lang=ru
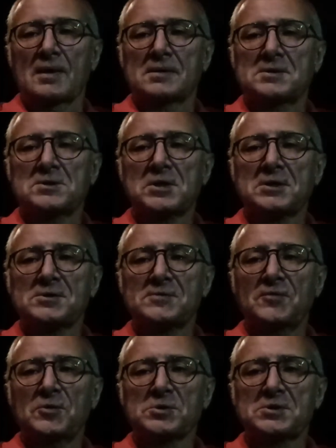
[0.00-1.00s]
Сейчас
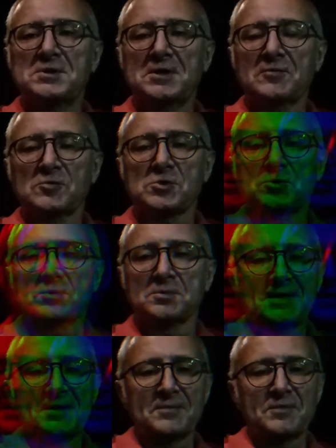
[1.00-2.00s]
свез девушку
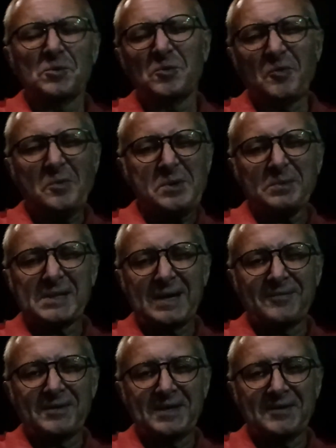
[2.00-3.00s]
и, ну, в общем,
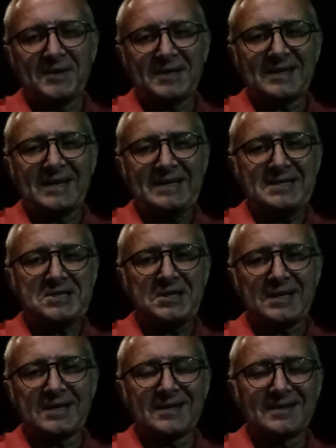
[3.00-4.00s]
сам виноват,
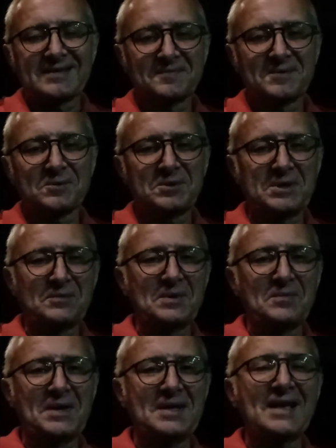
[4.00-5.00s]
конечно, но тем не
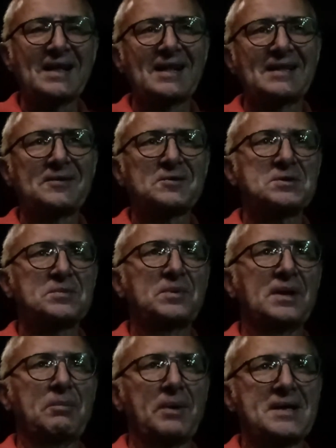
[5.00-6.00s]
менее, для того, чтобы
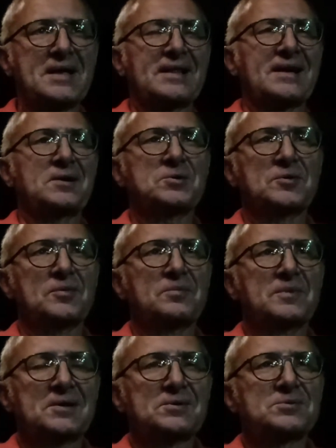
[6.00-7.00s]
было понятно, какого
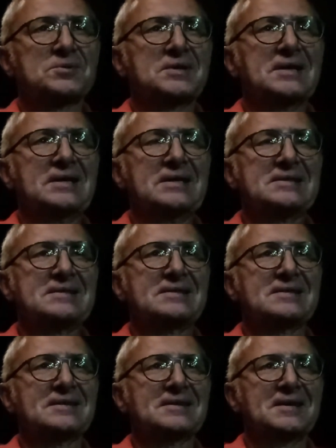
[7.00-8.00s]
рода
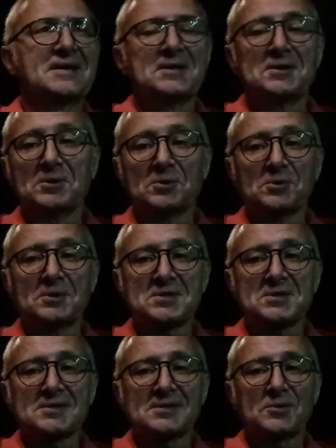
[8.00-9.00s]
есть, э, не рода
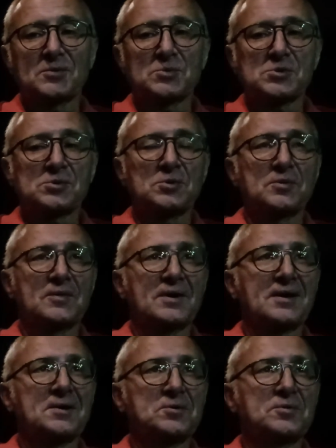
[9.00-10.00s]
женского, мужского,
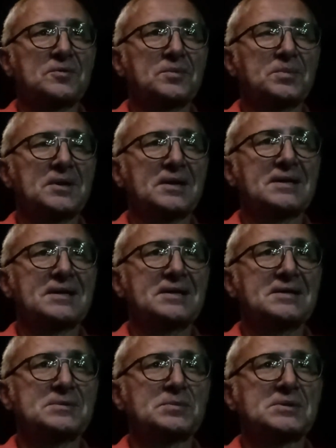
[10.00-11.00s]
а какого плана
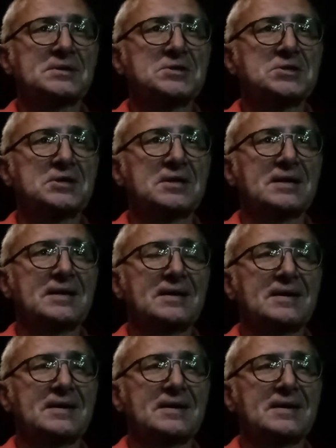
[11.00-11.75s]
есть пассажиры.